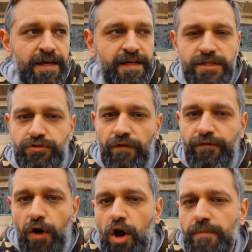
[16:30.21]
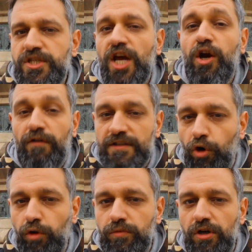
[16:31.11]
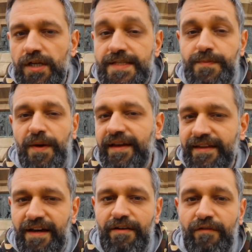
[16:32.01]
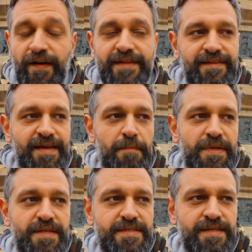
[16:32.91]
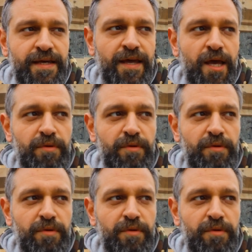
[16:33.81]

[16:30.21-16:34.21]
Kristof Kolomb Cenova doğumlu İspanya'da vefat eden birisi.